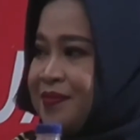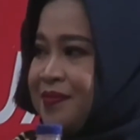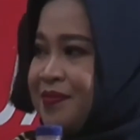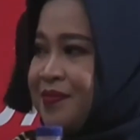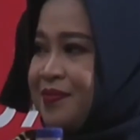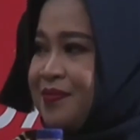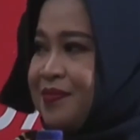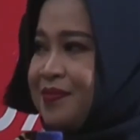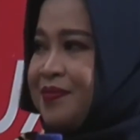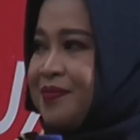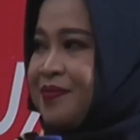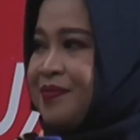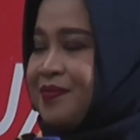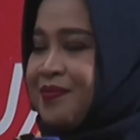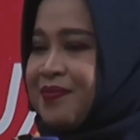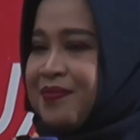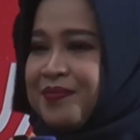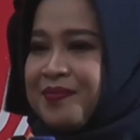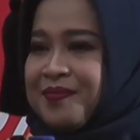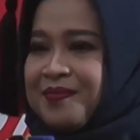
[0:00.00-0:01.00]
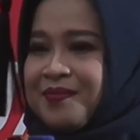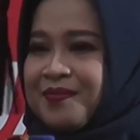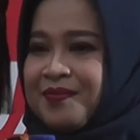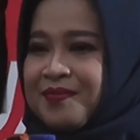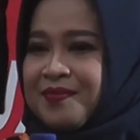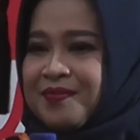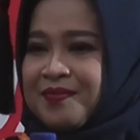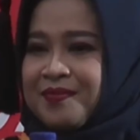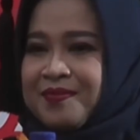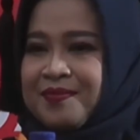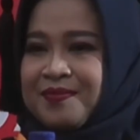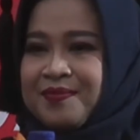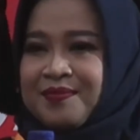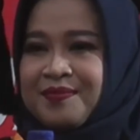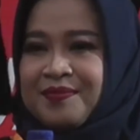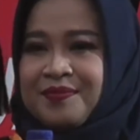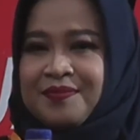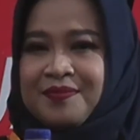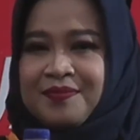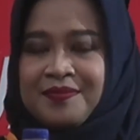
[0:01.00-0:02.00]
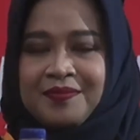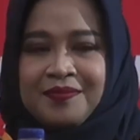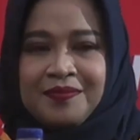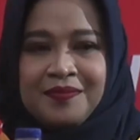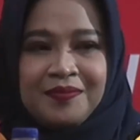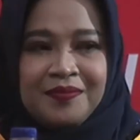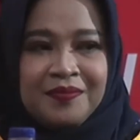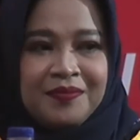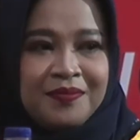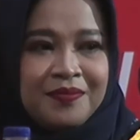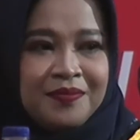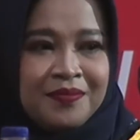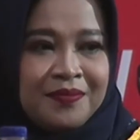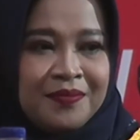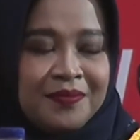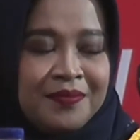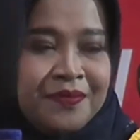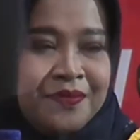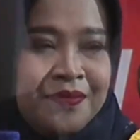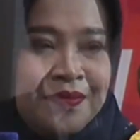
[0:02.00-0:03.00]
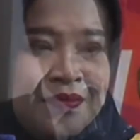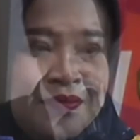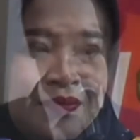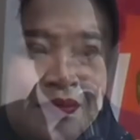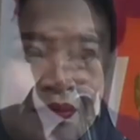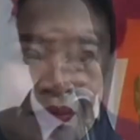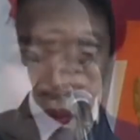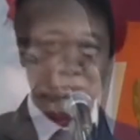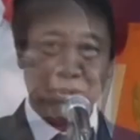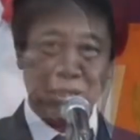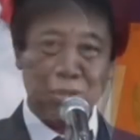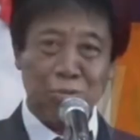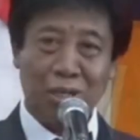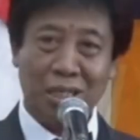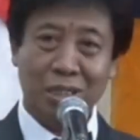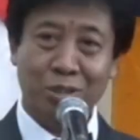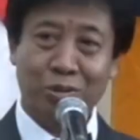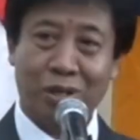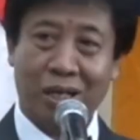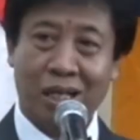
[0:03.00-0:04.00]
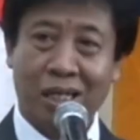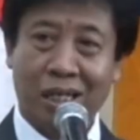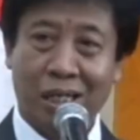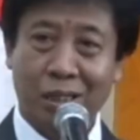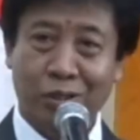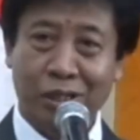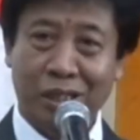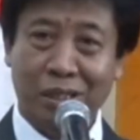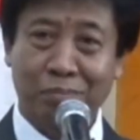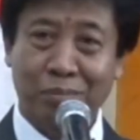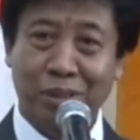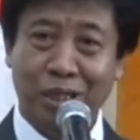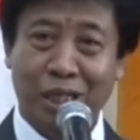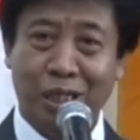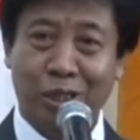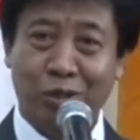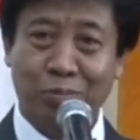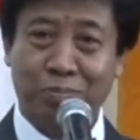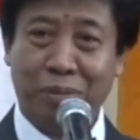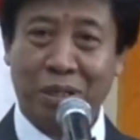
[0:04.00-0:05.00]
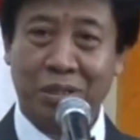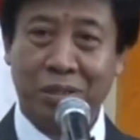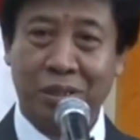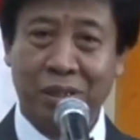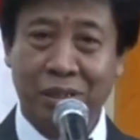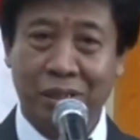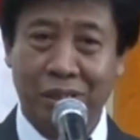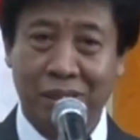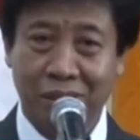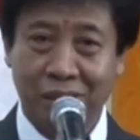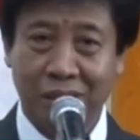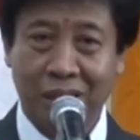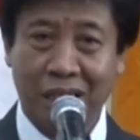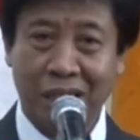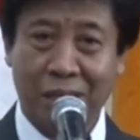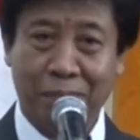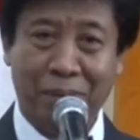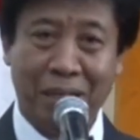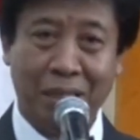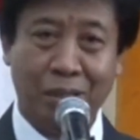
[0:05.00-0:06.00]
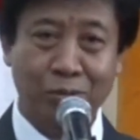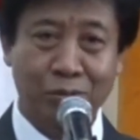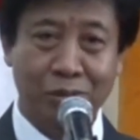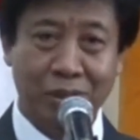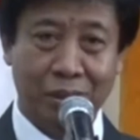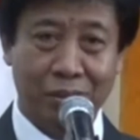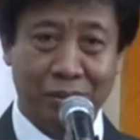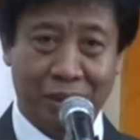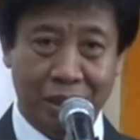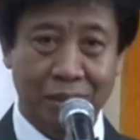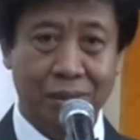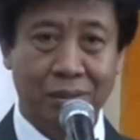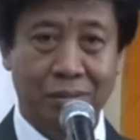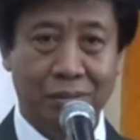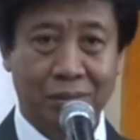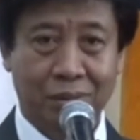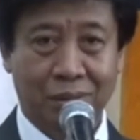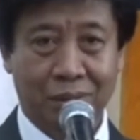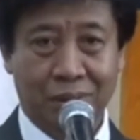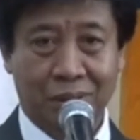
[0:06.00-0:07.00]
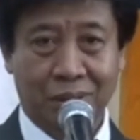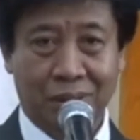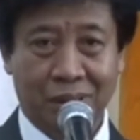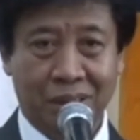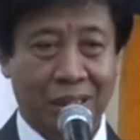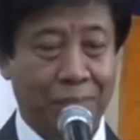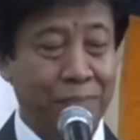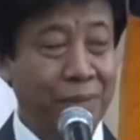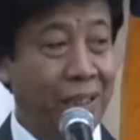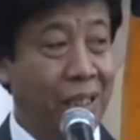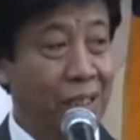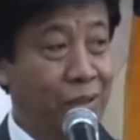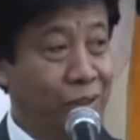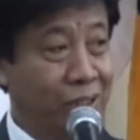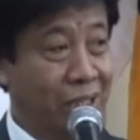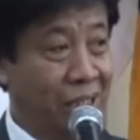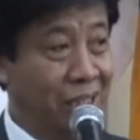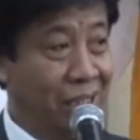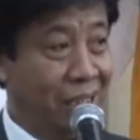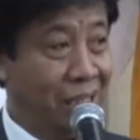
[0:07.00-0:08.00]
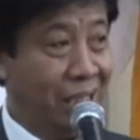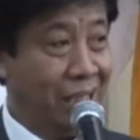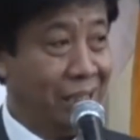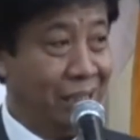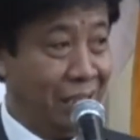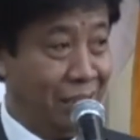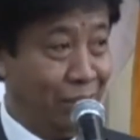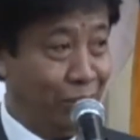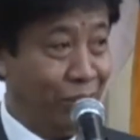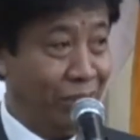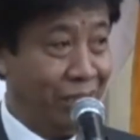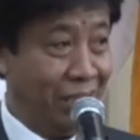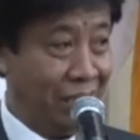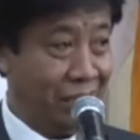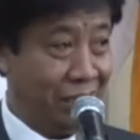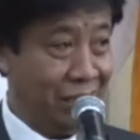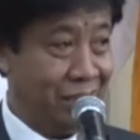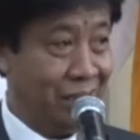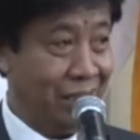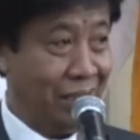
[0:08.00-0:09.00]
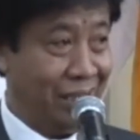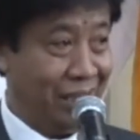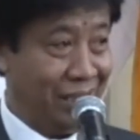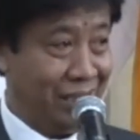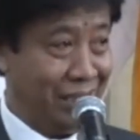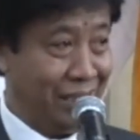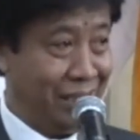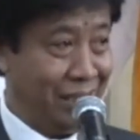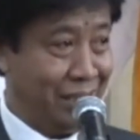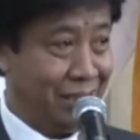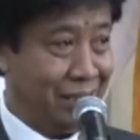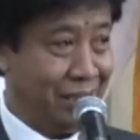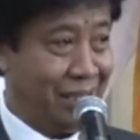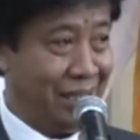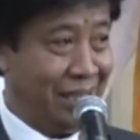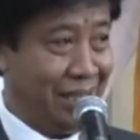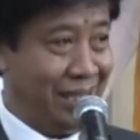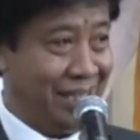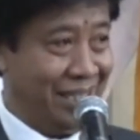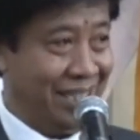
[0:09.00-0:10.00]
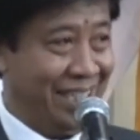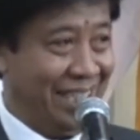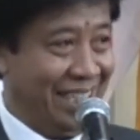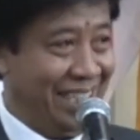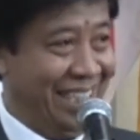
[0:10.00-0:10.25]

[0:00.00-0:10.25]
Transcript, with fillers: himne ada sebuah himne yang sangat luar biasa, biasanya paduan suara kalau himne itu pasti kayak patung gitu kan. Tapi kalau tadi kelihatan goyangnya sangat indah sekali.